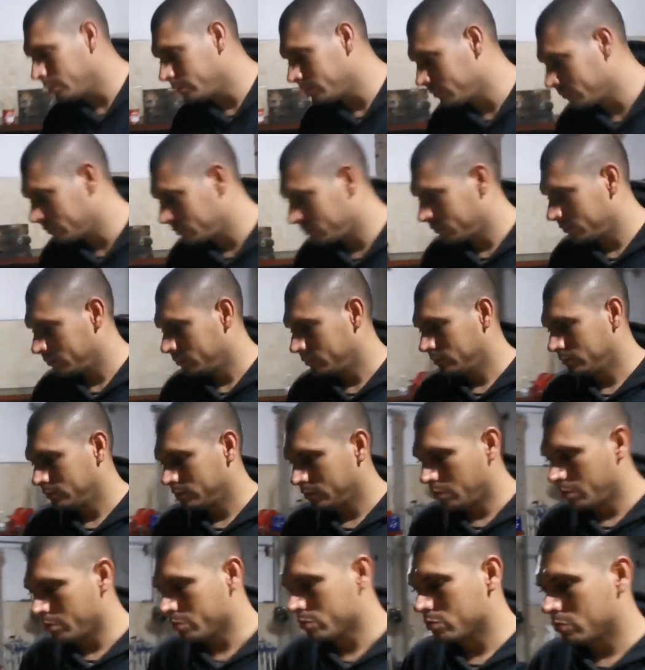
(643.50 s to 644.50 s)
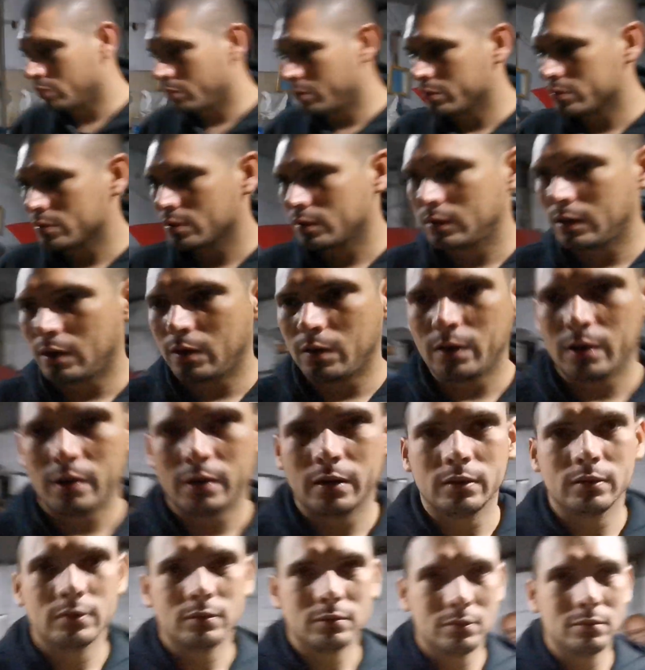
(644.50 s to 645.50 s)
Agora vai vir turbão. da
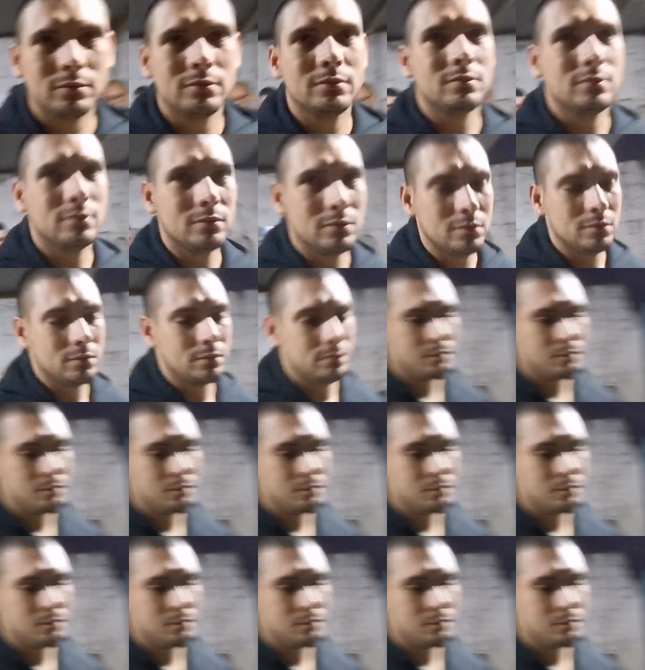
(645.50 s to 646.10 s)
hora. Com o resto